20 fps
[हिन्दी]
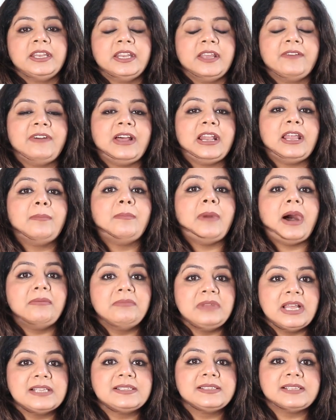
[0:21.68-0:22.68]
देने वाला
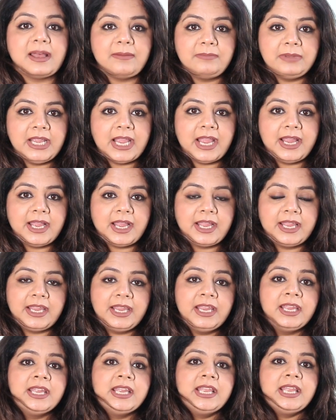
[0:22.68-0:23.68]
मामला सामने आया
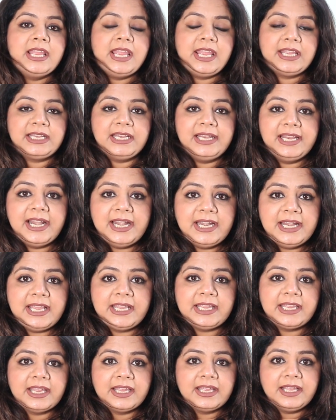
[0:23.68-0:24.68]
है एक लेडी
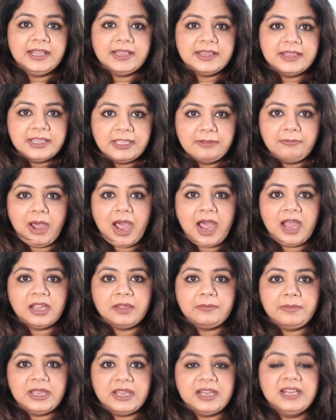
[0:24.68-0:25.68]
के
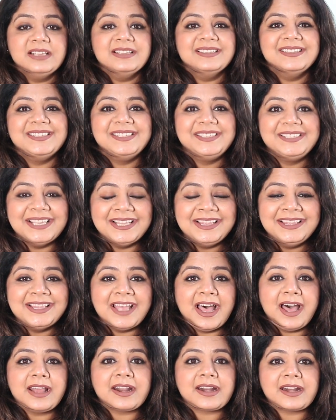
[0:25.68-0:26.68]
दिमाग में
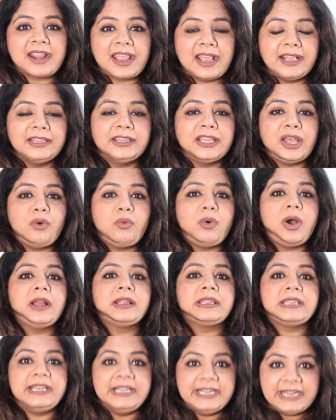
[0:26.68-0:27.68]
जिंदा रेंगता हुआ
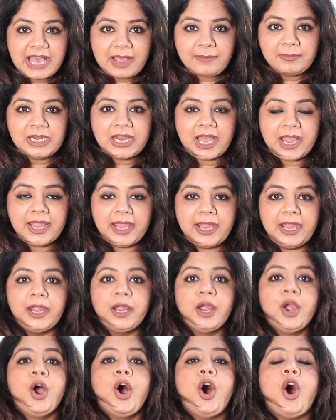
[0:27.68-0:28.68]
कीड़ा मिला है
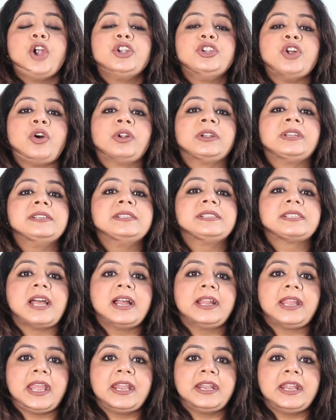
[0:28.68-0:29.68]
और डॉक्टर्स
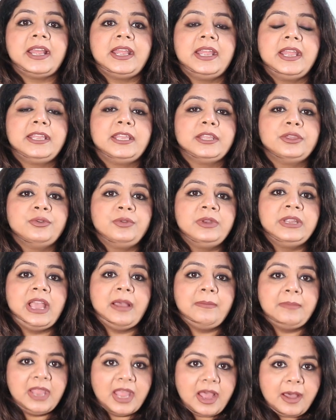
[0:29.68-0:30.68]
का कहना है कि
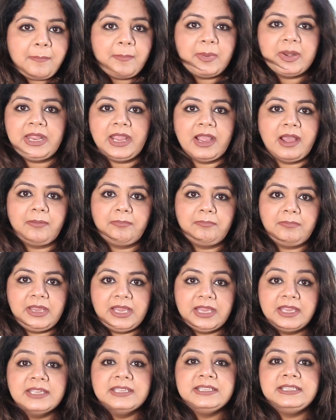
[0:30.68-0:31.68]
दुनिया में अपने आप
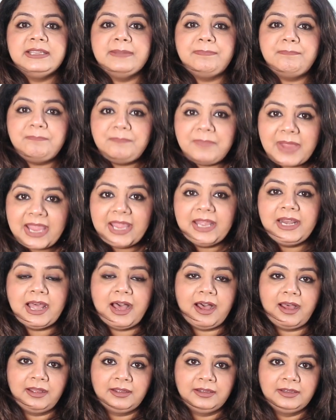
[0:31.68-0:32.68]
में ये पहला